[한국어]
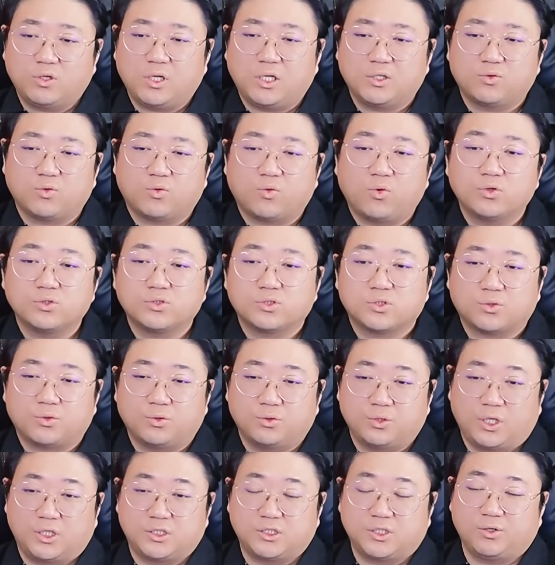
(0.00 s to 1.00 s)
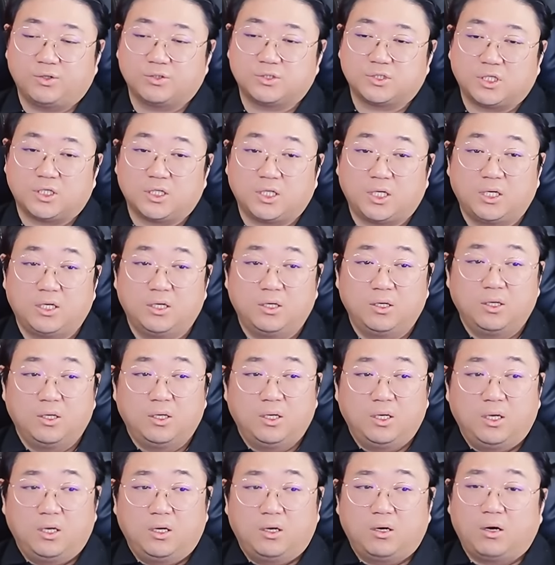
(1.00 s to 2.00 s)
청라도 코스트코 내세웠잖아
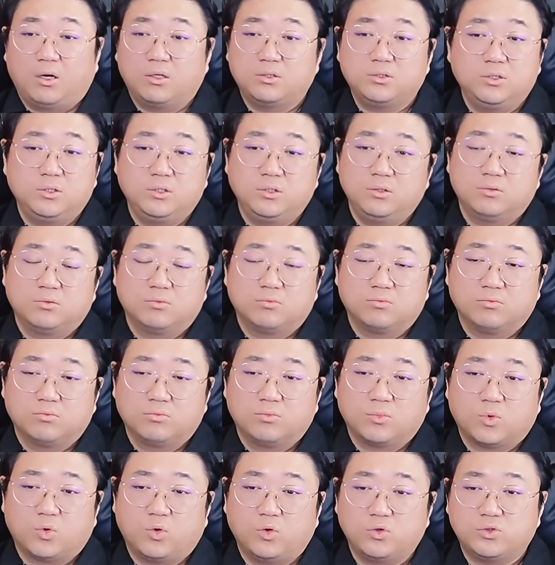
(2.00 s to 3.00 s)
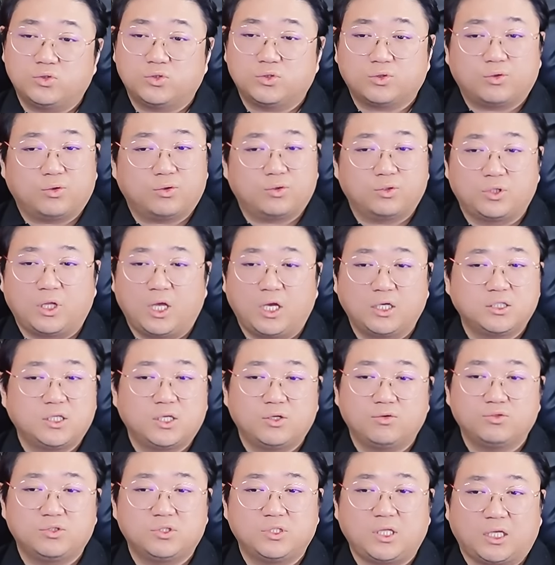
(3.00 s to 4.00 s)
아니 코스트코를
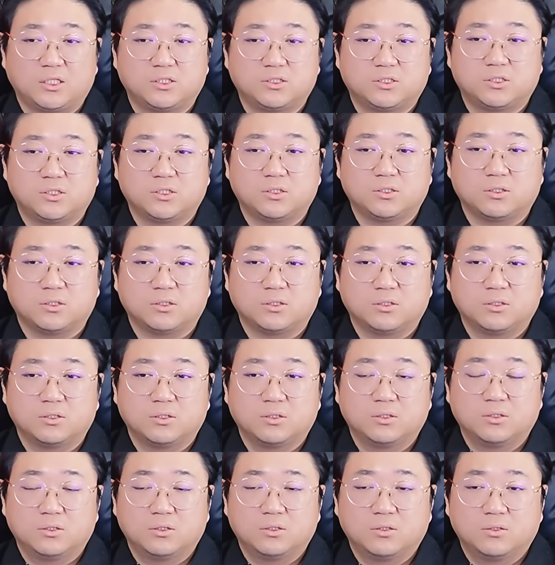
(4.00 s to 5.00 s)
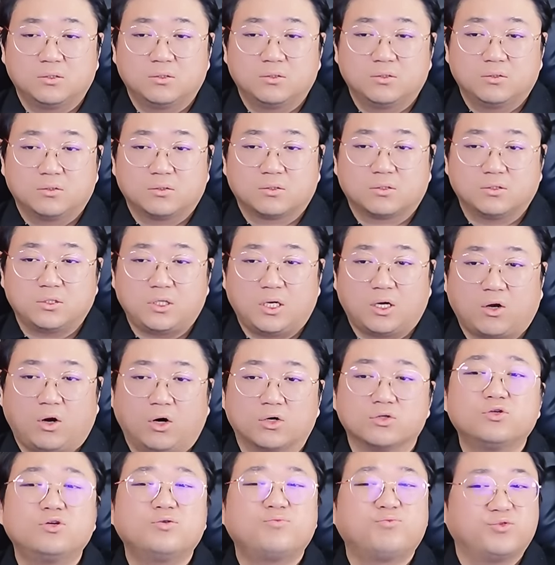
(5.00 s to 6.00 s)
내세우진 않지 그냥
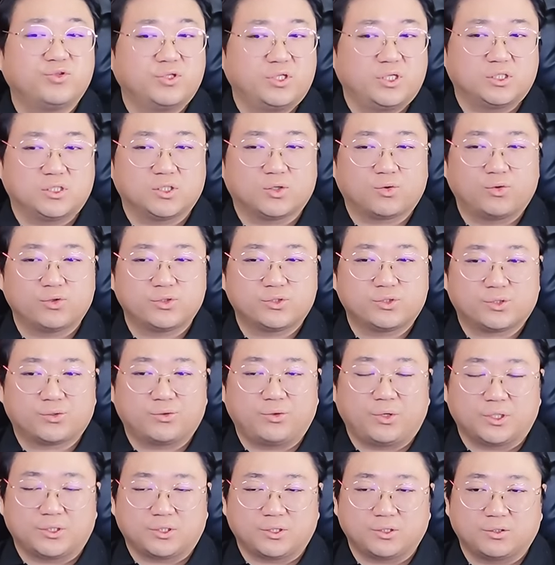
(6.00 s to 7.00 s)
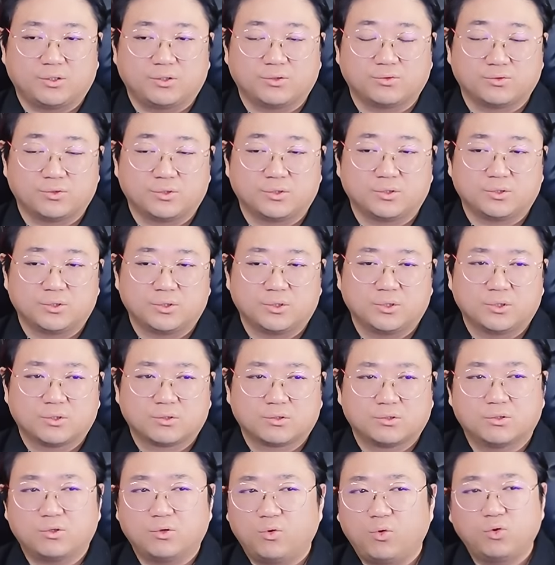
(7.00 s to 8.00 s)
거들 뿐이지 코스트코 같은 경우는
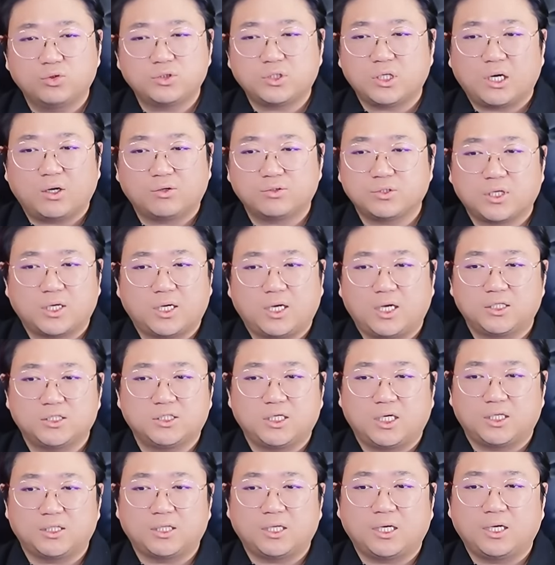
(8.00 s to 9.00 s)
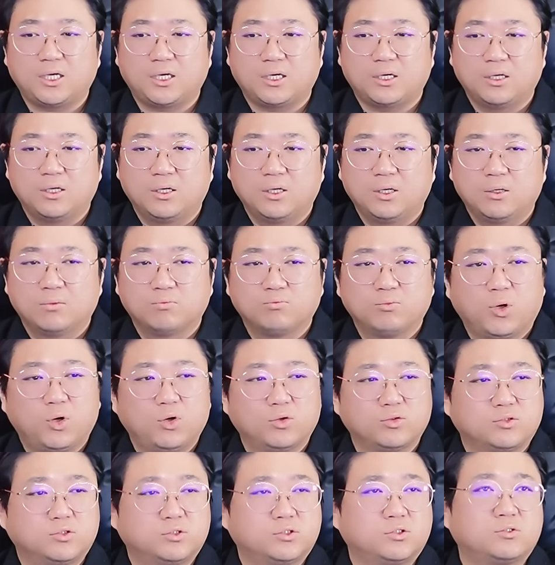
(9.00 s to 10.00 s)
그거 호재라고 생각하지 않아
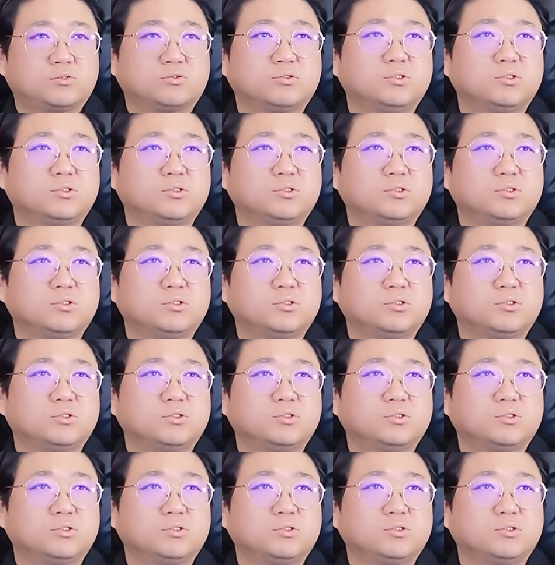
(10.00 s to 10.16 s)
뭐